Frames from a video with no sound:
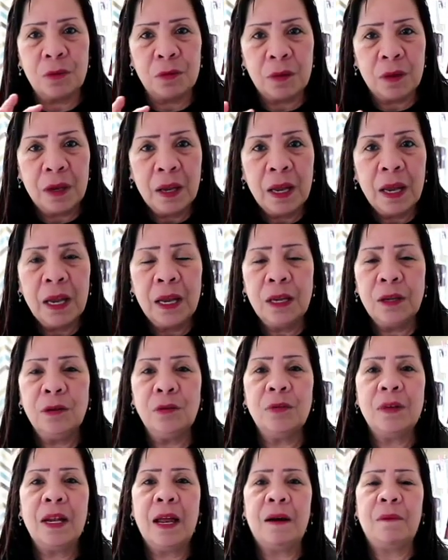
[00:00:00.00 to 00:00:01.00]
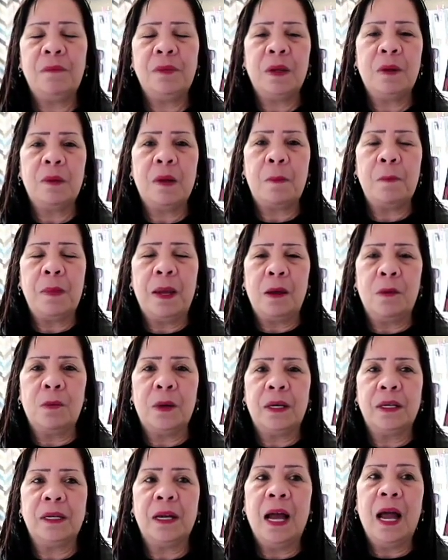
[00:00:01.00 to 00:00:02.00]
yung, yung love team ng
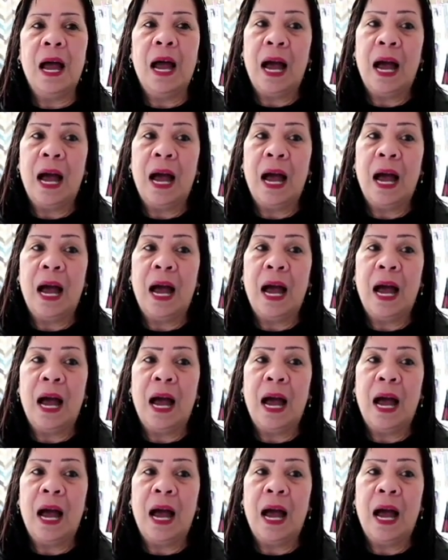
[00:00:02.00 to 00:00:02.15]
Mayward.